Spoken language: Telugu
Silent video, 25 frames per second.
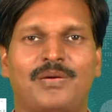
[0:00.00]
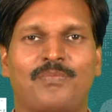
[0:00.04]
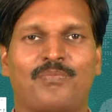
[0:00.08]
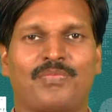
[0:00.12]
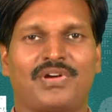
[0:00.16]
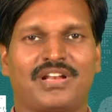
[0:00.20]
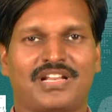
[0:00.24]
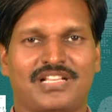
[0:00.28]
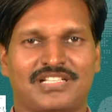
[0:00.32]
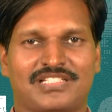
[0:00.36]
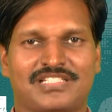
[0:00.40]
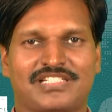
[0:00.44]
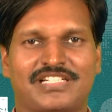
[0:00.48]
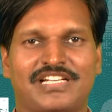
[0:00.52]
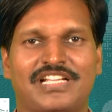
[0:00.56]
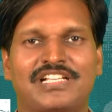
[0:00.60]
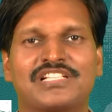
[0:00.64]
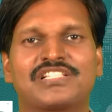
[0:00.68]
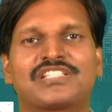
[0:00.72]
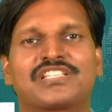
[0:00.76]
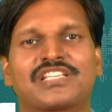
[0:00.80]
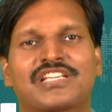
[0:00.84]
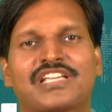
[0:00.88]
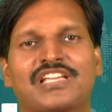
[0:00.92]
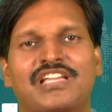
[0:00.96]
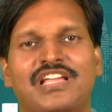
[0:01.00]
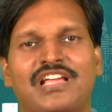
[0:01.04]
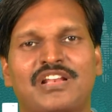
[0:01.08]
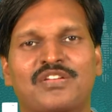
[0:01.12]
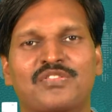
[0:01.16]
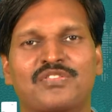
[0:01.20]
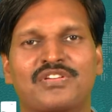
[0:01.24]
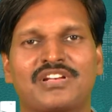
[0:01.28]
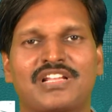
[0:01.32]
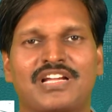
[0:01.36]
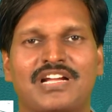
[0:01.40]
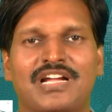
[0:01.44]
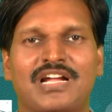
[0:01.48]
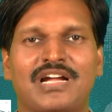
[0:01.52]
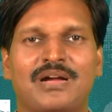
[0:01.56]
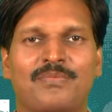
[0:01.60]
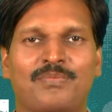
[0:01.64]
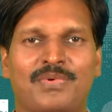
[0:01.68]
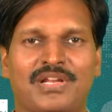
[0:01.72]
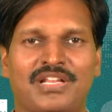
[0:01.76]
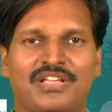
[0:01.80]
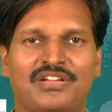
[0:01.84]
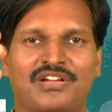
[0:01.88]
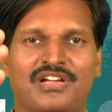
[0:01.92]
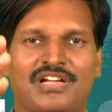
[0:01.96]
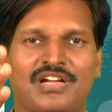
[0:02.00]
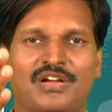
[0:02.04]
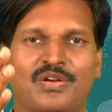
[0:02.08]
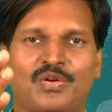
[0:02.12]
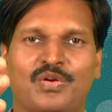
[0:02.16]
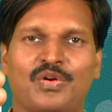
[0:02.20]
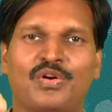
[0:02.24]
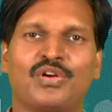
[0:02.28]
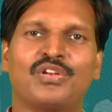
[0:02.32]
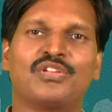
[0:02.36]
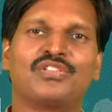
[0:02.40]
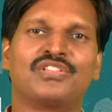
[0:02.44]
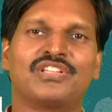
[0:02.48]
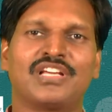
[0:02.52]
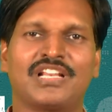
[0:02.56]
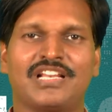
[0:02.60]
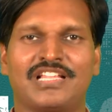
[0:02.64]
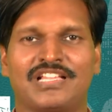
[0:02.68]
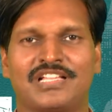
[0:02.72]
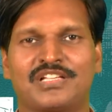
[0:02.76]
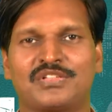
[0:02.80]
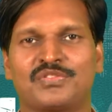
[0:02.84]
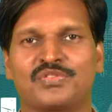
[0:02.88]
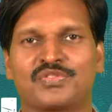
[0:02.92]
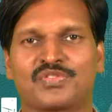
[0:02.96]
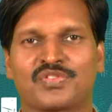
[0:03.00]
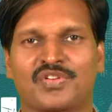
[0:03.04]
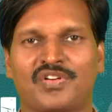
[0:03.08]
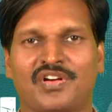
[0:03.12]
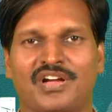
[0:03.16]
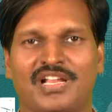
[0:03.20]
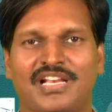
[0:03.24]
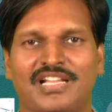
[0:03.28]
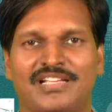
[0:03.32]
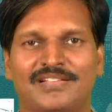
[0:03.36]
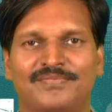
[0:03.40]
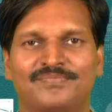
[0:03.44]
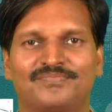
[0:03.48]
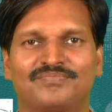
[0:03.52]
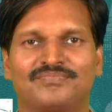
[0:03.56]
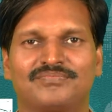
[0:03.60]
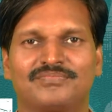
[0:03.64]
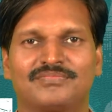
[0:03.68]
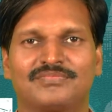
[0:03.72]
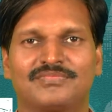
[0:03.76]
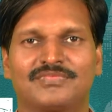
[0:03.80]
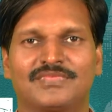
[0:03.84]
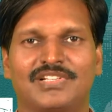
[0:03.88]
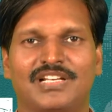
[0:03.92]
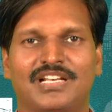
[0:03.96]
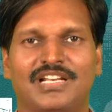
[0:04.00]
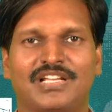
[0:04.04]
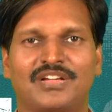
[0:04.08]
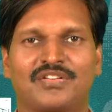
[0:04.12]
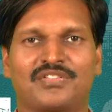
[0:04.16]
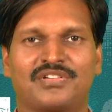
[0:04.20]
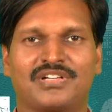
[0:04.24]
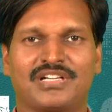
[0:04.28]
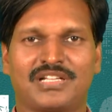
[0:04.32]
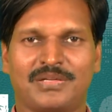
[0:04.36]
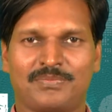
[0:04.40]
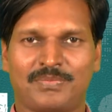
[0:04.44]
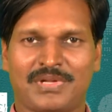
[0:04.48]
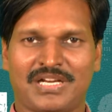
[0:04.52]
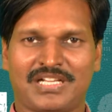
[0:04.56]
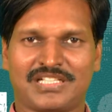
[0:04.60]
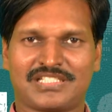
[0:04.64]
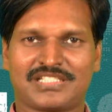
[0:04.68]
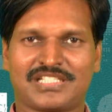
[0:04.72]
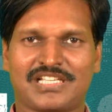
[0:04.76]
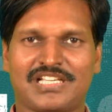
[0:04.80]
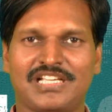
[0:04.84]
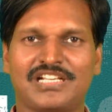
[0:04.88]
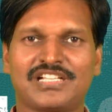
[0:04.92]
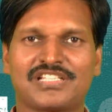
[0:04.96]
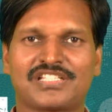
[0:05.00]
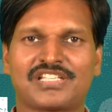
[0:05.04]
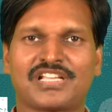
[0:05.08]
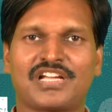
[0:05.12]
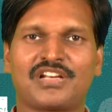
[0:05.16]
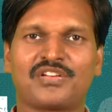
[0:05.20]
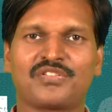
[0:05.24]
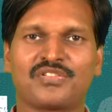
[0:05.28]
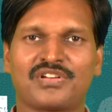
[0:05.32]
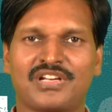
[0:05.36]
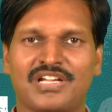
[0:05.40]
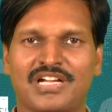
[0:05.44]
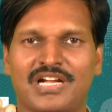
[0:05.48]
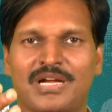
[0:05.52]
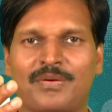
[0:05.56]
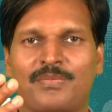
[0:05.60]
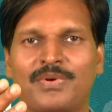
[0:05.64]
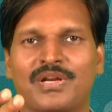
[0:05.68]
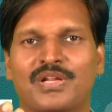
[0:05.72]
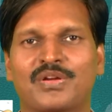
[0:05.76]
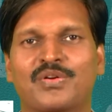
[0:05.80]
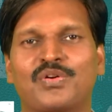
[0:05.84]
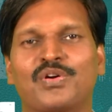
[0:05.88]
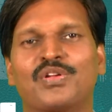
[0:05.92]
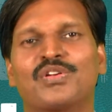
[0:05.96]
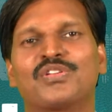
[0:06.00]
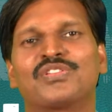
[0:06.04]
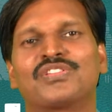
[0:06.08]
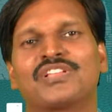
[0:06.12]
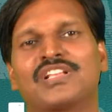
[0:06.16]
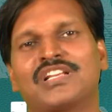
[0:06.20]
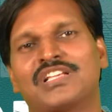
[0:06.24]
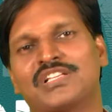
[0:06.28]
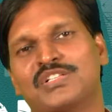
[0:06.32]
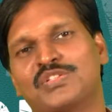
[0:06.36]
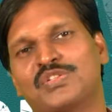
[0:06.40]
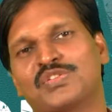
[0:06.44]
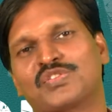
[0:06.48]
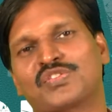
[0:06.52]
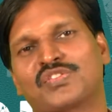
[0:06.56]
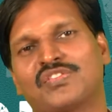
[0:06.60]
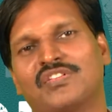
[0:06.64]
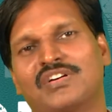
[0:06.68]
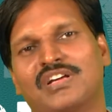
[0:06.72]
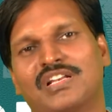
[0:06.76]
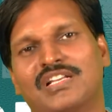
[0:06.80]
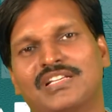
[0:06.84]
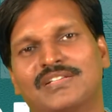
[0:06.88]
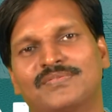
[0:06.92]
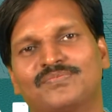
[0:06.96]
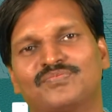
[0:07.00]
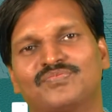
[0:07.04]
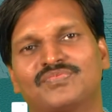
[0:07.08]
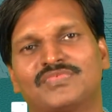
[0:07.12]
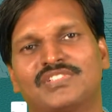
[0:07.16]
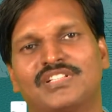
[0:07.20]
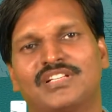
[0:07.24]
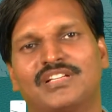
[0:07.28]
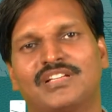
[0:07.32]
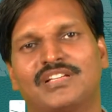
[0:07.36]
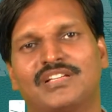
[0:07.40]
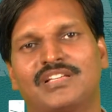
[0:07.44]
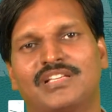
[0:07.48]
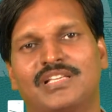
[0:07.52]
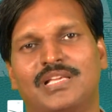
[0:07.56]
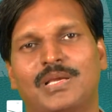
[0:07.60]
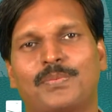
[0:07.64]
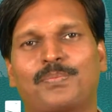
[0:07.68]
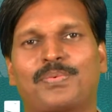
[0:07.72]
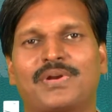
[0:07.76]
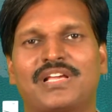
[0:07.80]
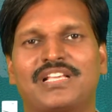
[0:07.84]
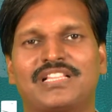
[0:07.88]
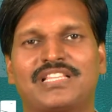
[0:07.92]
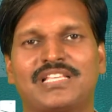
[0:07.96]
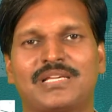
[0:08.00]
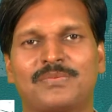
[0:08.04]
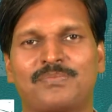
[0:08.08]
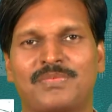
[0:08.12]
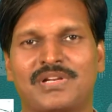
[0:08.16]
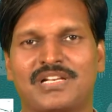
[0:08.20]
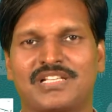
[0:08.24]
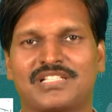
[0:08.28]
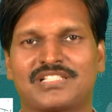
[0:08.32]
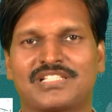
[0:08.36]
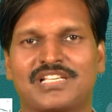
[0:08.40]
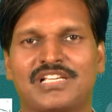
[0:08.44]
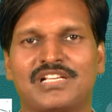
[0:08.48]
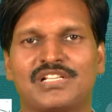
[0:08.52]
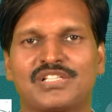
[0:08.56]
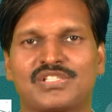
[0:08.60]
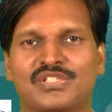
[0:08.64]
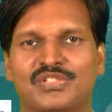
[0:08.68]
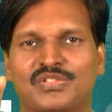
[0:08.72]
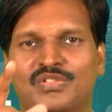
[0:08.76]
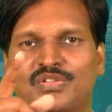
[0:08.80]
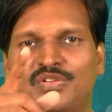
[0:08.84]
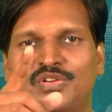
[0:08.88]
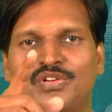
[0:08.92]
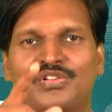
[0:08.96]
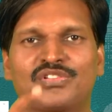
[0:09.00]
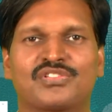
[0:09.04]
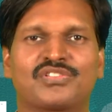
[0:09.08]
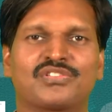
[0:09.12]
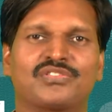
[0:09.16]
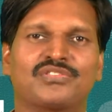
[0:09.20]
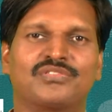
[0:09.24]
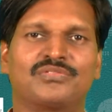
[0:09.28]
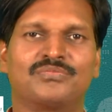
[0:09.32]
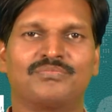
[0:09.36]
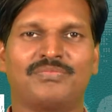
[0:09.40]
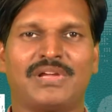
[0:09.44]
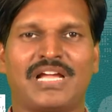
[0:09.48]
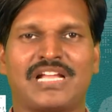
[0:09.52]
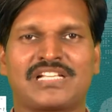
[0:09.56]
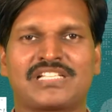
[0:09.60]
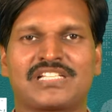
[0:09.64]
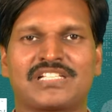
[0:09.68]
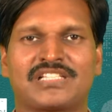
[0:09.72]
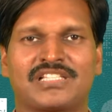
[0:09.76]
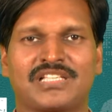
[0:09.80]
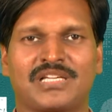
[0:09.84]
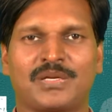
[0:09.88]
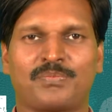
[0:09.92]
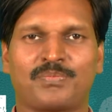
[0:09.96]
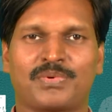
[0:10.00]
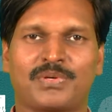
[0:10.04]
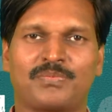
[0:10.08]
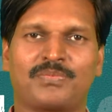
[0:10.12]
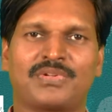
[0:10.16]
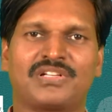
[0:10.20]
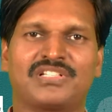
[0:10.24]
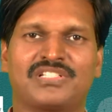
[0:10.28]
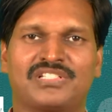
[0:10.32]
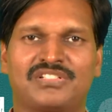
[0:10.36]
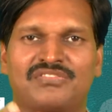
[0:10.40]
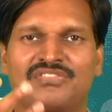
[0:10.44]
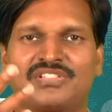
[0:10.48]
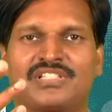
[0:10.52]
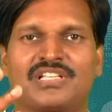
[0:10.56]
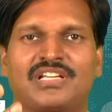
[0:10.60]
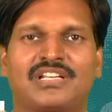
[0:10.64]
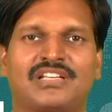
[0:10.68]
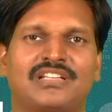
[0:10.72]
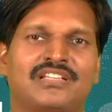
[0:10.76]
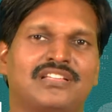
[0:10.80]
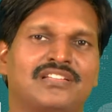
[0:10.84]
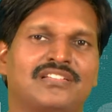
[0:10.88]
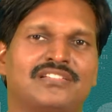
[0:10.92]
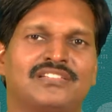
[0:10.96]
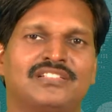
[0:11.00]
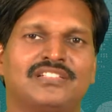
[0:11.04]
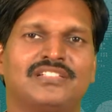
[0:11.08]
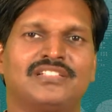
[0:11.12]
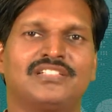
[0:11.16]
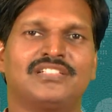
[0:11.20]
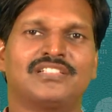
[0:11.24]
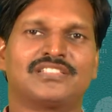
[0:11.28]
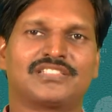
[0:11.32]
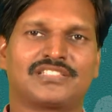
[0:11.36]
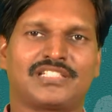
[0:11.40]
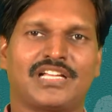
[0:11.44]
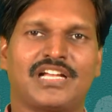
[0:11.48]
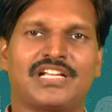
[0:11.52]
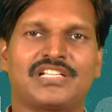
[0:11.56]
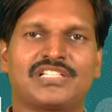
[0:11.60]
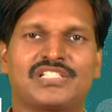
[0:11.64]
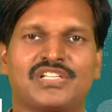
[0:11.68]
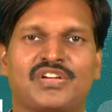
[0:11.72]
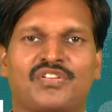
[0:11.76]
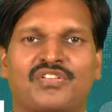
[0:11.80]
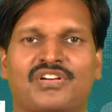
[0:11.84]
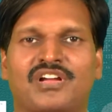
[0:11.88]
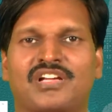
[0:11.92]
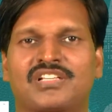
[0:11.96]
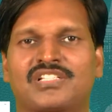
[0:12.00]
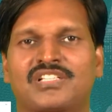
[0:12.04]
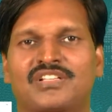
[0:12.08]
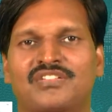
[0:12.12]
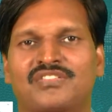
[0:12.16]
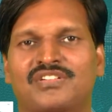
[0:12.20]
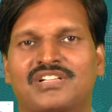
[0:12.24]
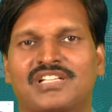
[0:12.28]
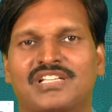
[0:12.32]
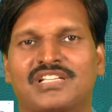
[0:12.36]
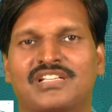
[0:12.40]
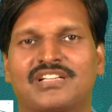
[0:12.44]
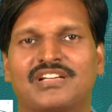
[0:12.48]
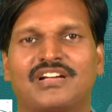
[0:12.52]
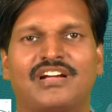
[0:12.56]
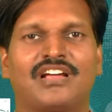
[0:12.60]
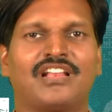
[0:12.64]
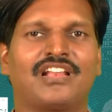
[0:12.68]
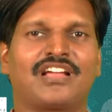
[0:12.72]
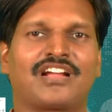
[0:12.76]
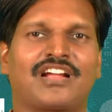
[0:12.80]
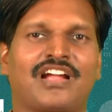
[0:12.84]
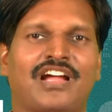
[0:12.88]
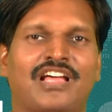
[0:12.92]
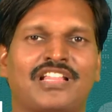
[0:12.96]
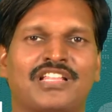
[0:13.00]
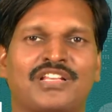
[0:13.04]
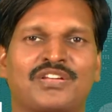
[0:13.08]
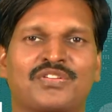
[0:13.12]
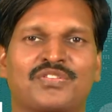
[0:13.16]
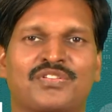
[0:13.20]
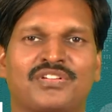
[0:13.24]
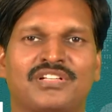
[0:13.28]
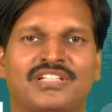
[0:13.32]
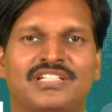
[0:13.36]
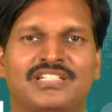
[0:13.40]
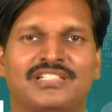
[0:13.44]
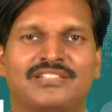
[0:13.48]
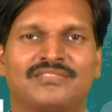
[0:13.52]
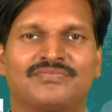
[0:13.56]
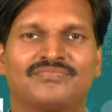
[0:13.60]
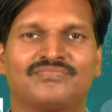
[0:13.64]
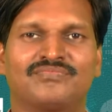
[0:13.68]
మన స్ట్రెంగ్స్కి అనుగుణంగా మన యొక్క గోల్ ఉందా లేదా చూసుకోవాలి లేకుంటే మన స్కిల్స్కి అనుగుణంగా మన గోల్ ఉందా లేదా చూసుకోవాలి ఎప్పుడైతే మన స్కిల్స్ గోల్స్ మ్యాచ్ అవుతాయి అప్పుడు మన జీవితాన్ని సాధించే అవకాశాలు ఉంటాయి అలా కాదనుకొని